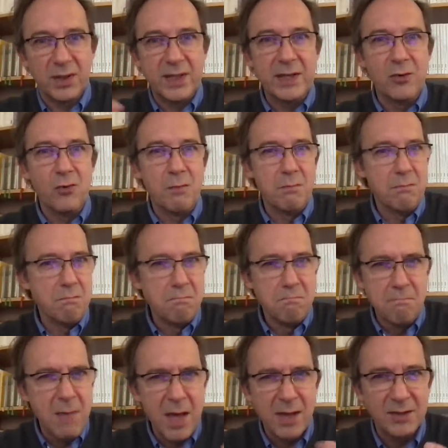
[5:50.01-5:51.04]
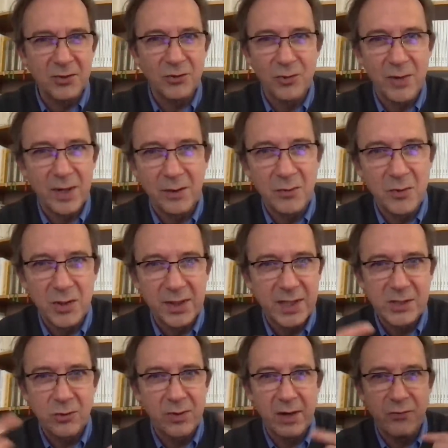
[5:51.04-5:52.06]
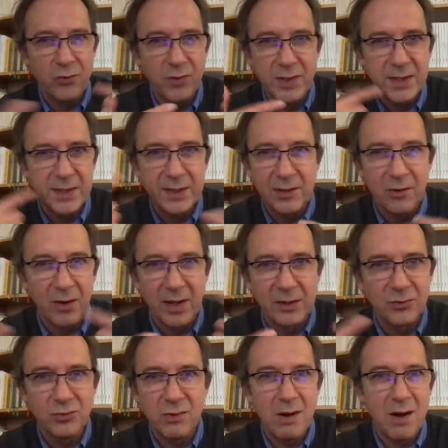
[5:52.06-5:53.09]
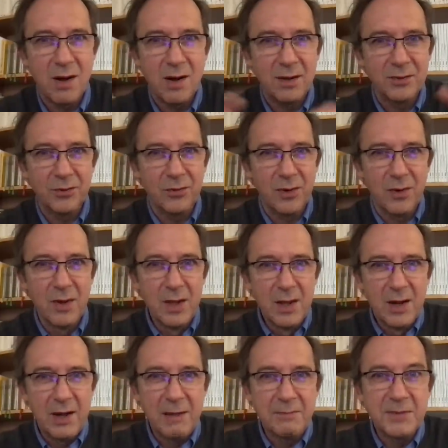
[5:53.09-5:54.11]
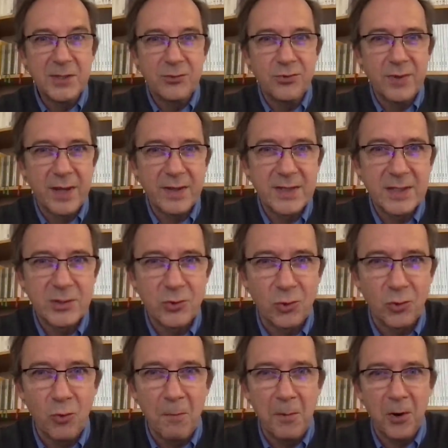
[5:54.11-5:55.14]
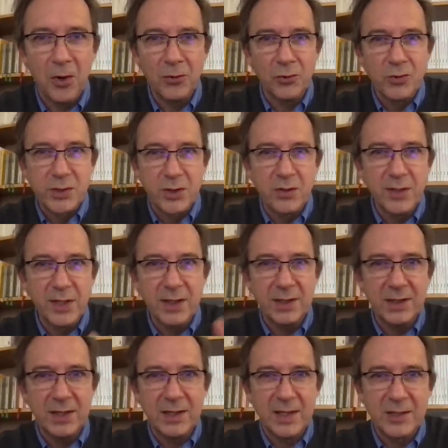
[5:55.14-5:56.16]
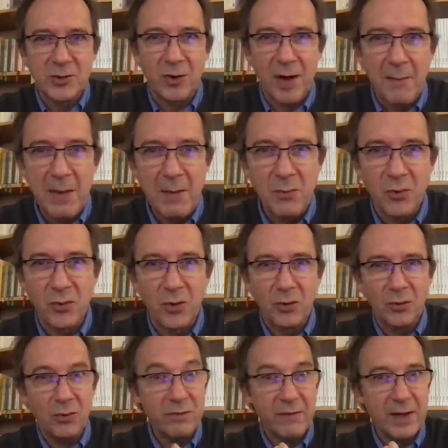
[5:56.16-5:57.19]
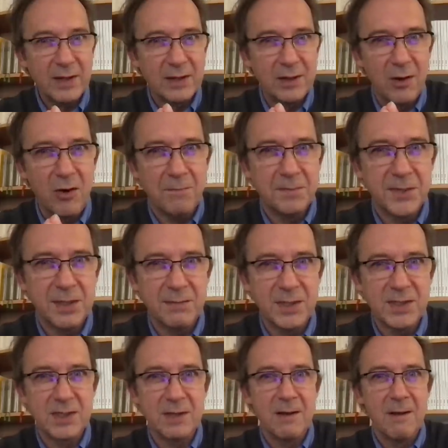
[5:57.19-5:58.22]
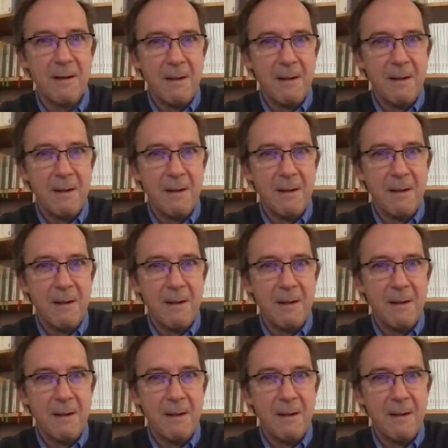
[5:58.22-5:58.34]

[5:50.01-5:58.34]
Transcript: qui est le maître de la communication, de la fluidité oratoire, de l'aptitude à essayer de se comprendre, de se connecter, d'être sur la même longueur d'onde, va être optimisé.